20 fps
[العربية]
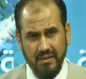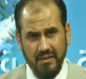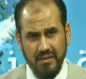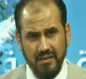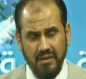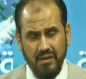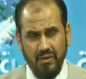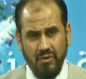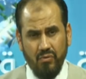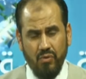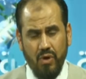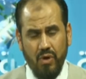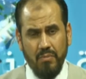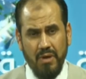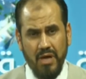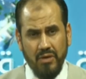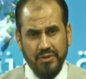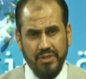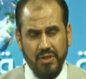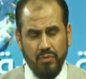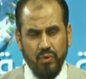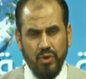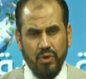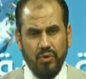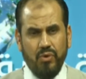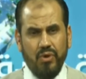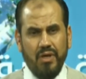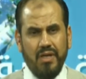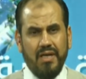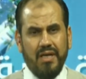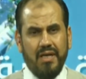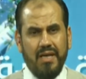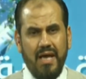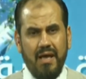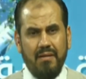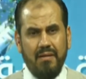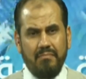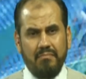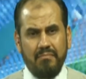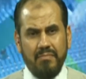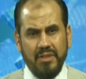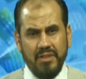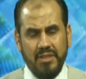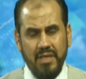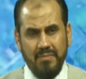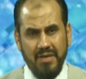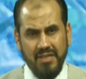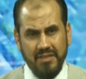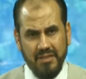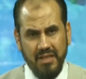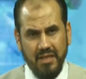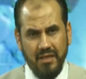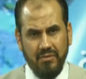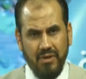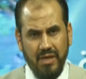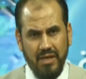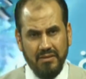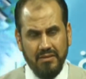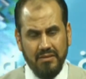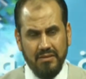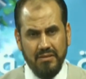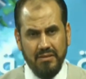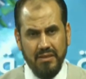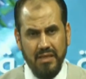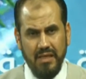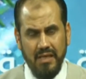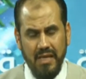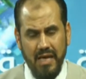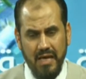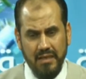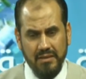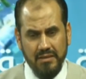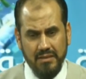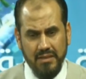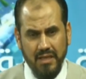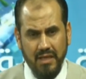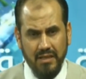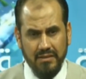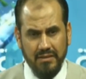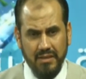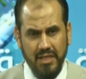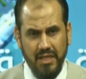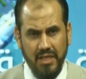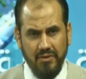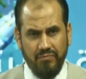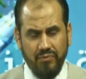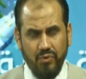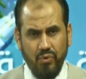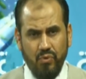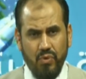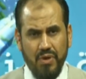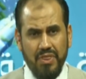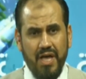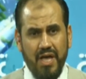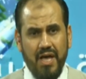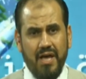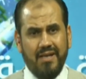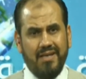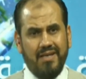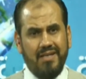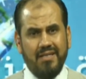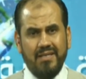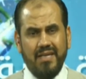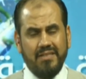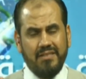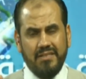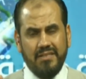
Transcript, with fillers: نعم وما يزوره الإعلام من ثمان سنوات الآن سقط زيفه وظهر للناس